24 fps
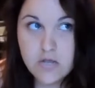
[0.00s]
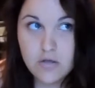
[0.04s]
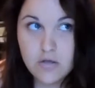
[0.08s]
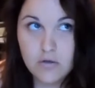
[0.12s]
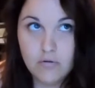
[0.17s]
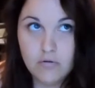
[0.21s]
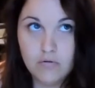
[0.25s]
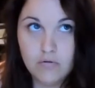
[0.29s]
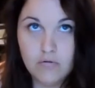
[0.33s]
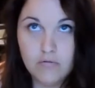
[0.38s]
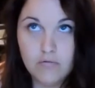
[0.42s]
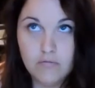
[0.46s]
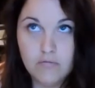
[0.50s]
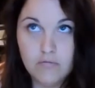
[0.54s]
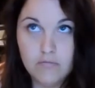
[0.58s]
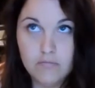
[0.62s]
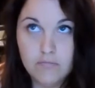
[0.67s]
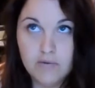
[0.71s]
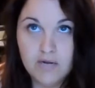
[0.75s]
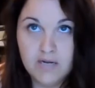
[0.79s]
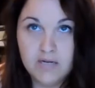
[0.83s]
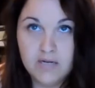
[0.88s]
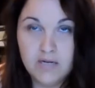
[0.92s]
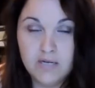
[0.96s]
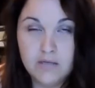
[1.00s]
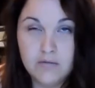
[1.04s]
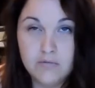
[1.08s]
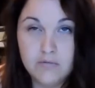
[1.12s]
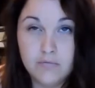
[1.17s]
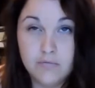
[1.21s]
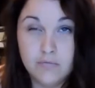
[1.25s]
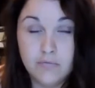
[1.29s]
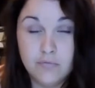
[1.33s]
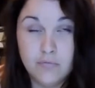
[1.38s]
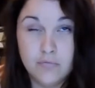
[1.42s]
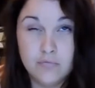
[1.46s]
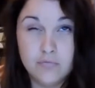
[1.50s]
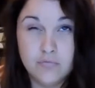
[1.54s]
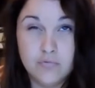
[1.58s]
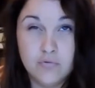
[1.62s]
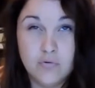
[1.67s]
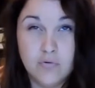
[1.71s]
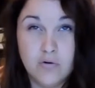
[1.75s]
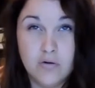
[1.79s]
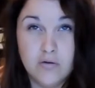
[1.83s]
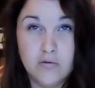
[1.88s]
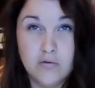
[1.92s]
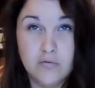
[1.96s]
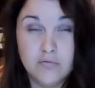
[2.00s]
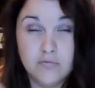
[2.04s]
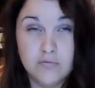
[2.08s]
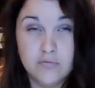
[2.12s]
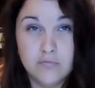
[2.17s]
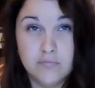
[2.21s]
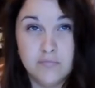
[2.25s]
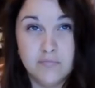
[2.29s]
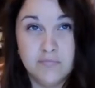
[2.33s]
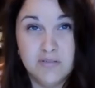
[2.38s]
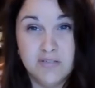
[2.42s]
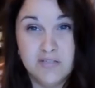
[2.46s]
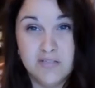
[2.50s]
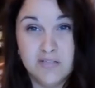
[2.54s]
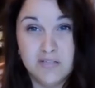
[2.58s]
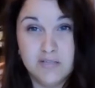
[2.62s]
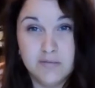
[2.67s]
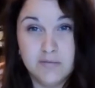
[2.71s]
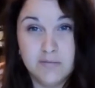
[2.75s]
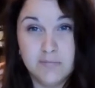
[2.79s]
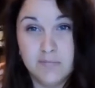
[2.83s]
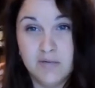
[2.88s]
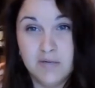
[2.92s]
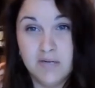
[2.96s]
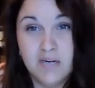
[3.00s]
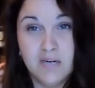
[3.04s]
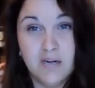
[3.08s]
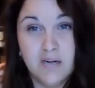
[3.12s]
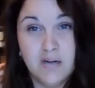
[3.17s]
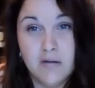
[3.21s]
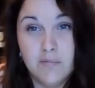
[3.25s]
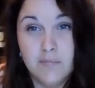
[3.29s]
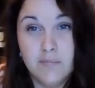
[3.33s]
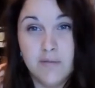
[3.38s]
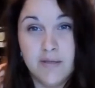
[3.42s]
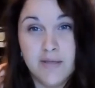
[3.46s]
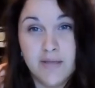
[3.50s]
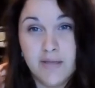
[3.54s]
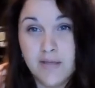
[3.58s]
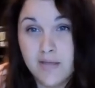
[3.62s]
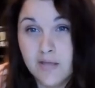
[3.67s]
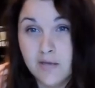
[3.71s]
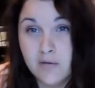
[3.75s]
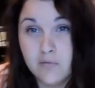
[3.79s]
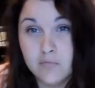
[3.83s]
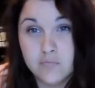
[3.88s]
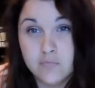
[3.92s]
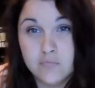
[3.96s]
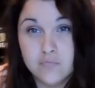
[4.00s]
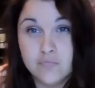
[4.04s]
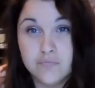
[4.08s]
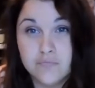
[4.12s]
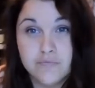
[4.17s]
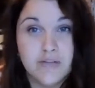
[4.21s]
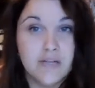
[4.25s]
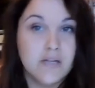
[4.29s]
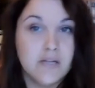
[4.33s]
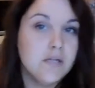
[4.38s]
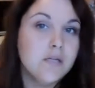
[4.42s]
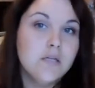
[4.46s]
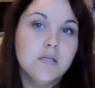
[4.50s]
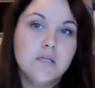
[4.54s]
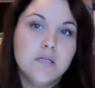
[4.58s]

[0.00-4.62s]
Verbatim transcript: malgré que je crois que mes, ma grand-mère ou enfin